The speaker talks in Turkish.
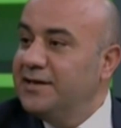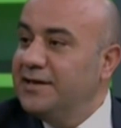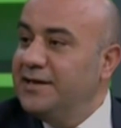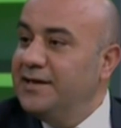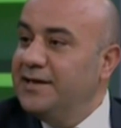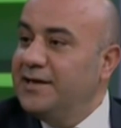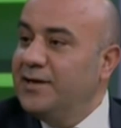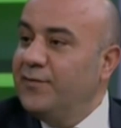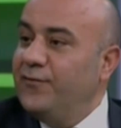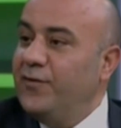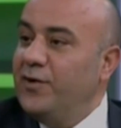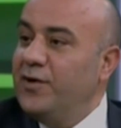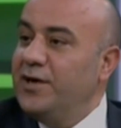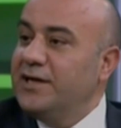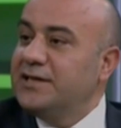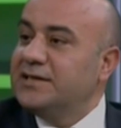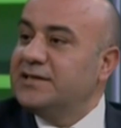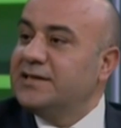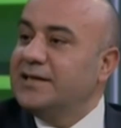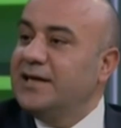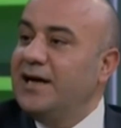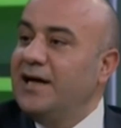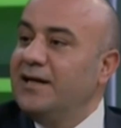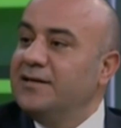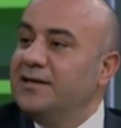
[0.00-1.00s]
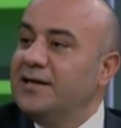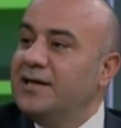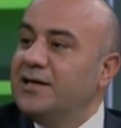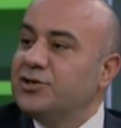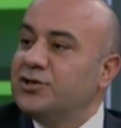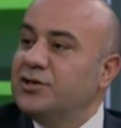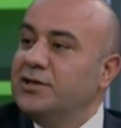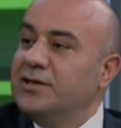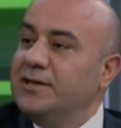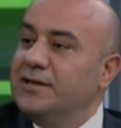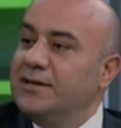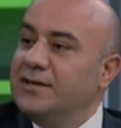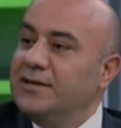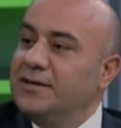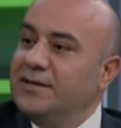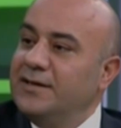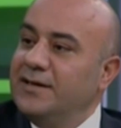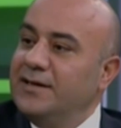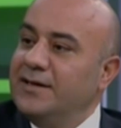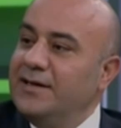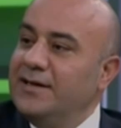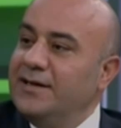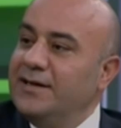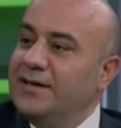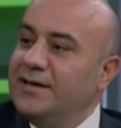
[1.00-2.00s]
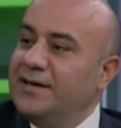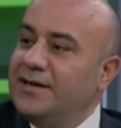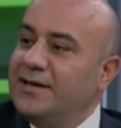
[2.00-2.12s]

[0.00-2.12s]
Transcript: E, Forex kaldıraçlı e,